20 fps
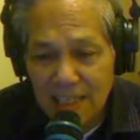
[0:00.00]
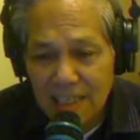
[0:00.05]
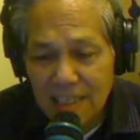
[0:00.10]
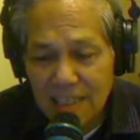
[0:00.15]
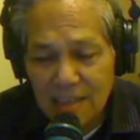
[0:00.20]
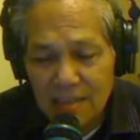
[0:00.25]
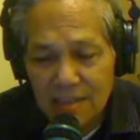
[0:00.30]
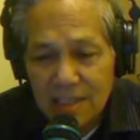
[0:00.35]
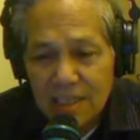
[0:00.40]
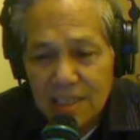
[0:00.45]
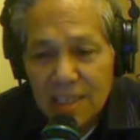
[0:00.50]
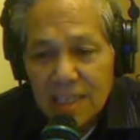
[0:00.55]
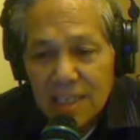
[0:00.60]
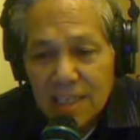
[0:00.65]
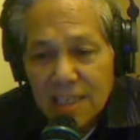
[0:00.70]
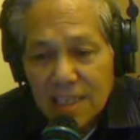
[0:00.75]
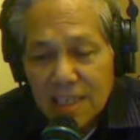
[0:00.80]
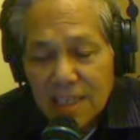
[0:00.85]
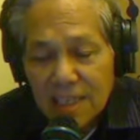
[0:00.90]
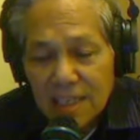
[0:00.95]
ờ,
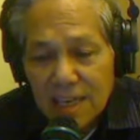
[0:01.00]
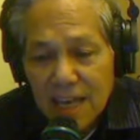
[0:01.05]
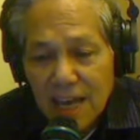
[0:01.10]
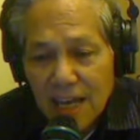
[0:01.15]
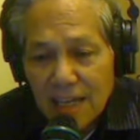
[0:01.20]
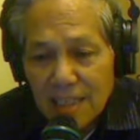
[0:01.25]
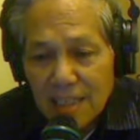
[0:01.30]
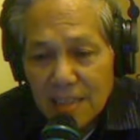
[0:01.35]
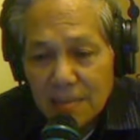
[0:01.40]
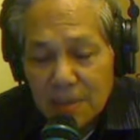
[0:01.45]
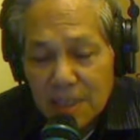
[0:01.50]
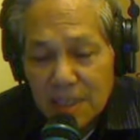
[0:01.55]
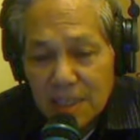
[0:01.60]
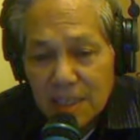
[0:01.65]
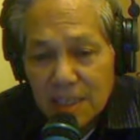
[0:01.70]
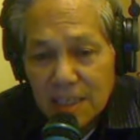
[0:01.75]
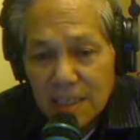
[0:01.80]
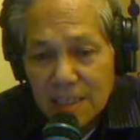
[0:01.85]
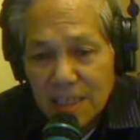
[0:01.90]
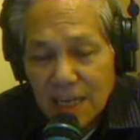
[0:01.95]
là lạ nhưng mà những
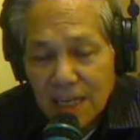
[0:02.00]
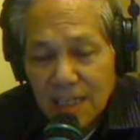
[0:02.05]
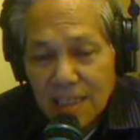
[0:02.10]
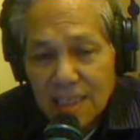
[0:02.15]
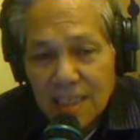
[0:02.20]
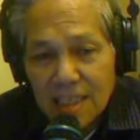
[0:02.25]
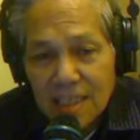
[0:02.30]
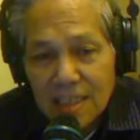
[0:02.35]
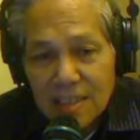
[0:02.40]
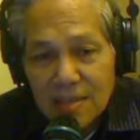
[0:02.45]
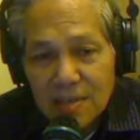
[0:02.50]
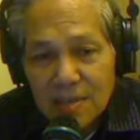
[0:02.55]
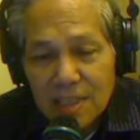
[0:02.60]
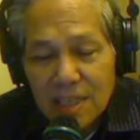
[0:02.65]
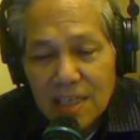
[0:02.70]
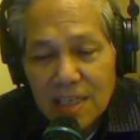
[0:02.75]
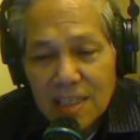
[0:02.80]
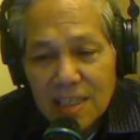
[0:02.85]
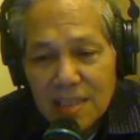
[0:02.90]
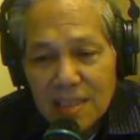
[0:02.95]
người chẳng như là nổi
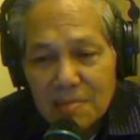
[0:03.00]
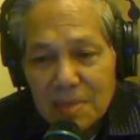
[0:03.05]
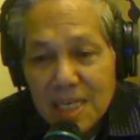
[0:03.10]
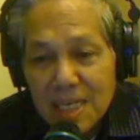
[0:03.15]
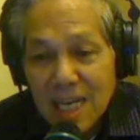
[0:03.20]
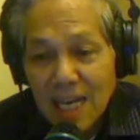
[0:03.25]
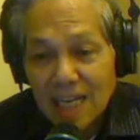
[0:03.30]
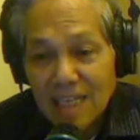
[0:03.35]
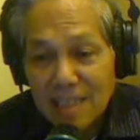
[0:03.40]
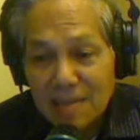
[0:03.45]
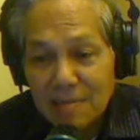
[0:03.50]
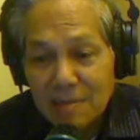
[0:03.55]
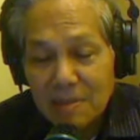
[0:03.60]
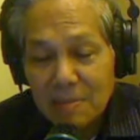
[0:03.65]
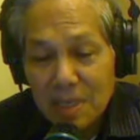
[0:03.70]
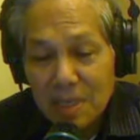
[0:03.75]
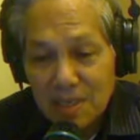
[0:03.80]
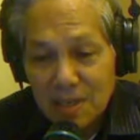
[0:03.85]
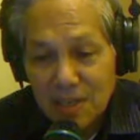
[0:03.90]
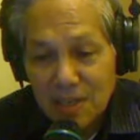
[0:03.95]
tiếng như là Minh Cảnh thì mình
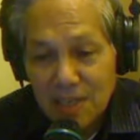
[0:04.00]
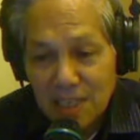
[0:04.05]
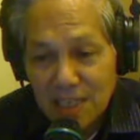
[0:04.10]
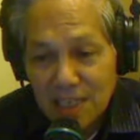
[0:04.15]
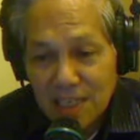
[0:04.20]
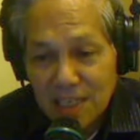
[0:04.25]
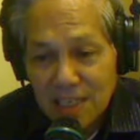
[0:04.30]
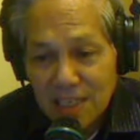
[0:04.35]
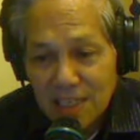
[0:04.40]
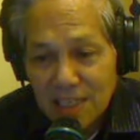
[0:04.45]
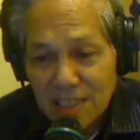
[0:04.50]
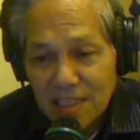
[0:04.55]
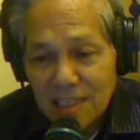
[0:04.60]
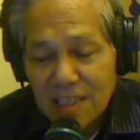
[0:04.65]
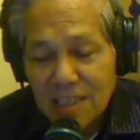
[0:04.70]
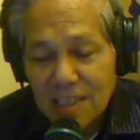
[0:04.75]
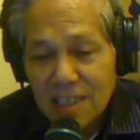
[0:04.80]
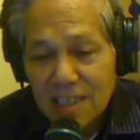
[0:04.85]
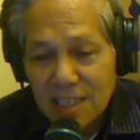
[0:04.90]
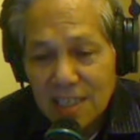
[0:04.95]
biết rồi từ
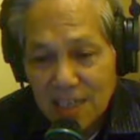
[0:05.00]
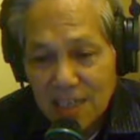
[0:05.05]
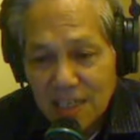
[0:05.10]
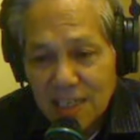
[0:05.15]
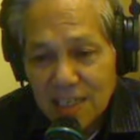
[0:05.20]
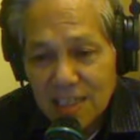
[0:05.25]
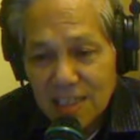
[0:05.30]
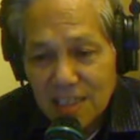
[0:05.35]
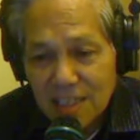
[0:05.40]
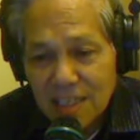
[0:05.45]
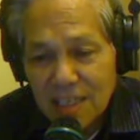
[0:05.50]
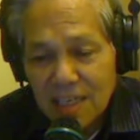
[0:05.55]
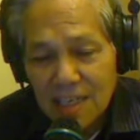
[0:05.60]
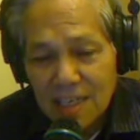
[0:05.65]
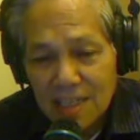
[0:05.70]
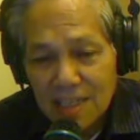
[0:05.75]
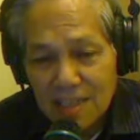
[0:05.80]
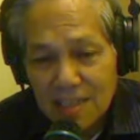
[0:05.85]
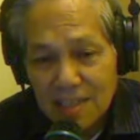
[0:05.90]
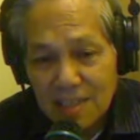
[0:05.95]
xưa chưa tức là
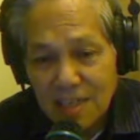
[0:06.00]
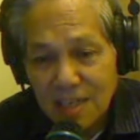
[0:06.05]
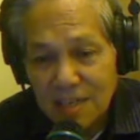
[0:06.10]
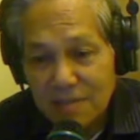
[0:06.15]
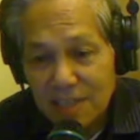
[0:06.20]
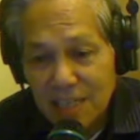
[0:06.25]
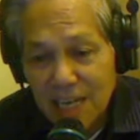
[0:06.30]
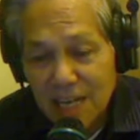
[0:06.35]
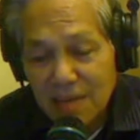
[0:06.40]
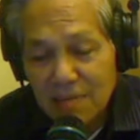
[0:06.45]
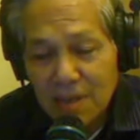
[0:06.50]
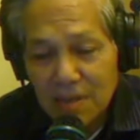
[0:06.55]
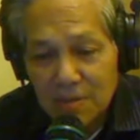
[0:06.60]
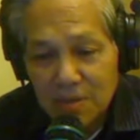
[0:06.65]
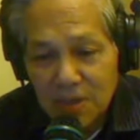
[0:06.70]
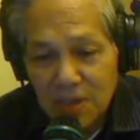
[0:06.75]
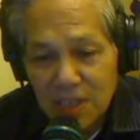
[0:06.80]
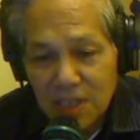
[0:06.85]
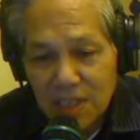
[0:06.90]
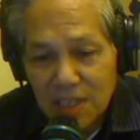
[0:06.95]
ở Việt Nam lâu
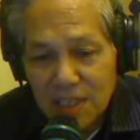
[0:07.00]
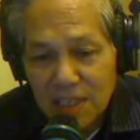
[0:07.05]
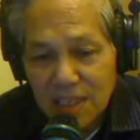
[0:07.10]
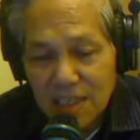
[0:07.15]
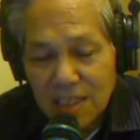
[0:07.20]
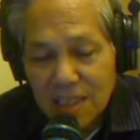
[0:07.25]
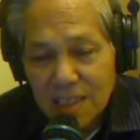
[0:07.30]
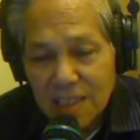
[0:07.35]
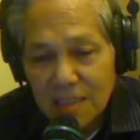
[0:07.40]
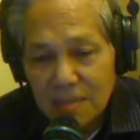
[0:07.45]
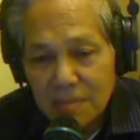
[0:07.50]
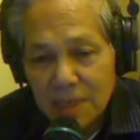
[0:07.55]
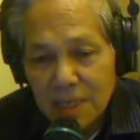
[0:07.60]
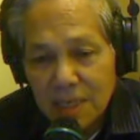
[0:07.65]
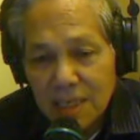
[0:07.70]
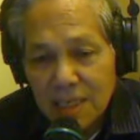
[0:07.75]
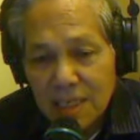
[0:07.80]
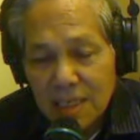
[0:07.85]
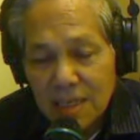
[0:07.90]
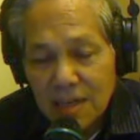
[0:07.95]
rồi nhưng mà
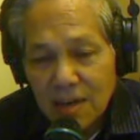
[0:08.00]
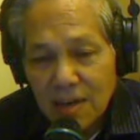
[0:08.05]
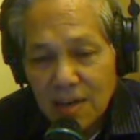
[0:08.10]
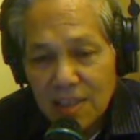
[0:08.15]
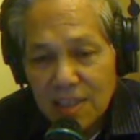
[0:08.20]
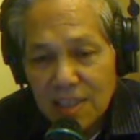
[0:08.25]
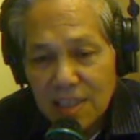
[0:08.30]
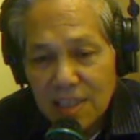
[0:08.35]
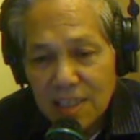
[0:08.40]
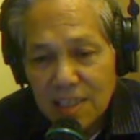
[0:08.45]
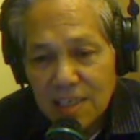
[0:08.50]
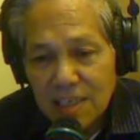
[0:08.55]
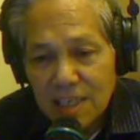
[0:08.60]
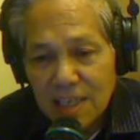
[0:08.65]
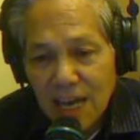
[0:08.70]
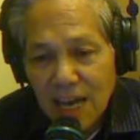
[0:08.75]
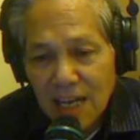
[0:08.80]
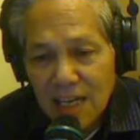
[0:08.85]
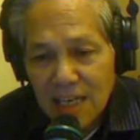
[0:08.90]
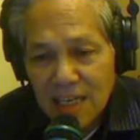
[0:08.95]
còn những người
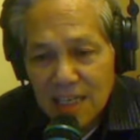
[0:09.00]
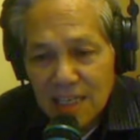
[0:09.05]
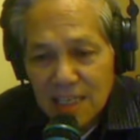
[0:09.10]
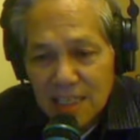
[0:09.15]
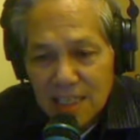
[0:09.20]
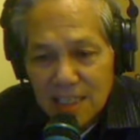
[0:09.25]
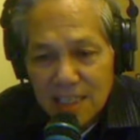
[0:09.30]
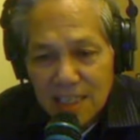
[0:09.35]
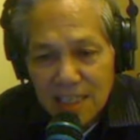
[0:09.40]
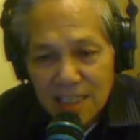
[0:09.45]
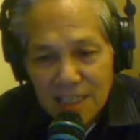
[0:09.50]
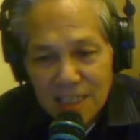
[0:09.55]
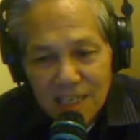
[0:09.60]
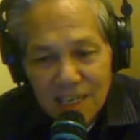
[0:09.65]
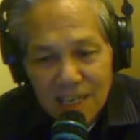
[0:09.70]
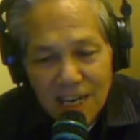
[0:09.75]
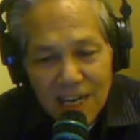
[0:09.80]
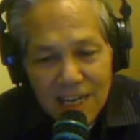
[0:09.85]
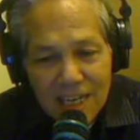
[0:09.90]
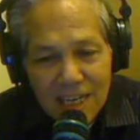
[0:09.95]
khác á, thì
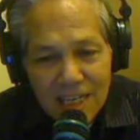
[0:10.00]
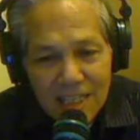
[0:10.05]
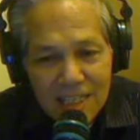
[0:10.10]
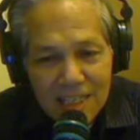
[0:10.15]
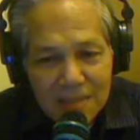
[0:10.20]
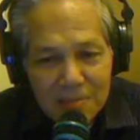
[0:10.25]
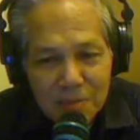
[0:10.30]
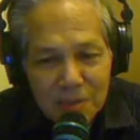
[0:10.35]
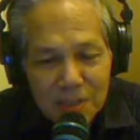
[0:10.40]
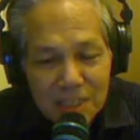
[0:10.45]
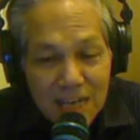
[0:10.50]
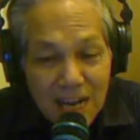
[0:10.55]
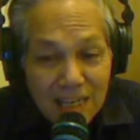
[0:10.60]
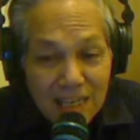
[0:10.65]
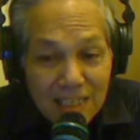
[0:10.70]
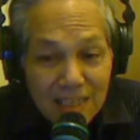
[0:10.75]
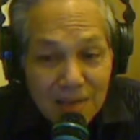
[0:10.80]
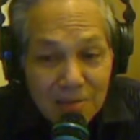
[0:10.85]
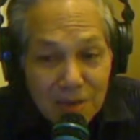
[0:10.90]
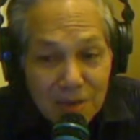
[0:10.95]
kể ra thì một
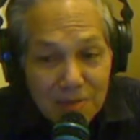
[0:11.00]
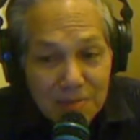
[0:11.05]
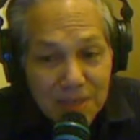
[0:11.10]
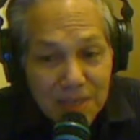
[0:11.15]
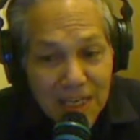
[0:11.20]
tràng đông lắm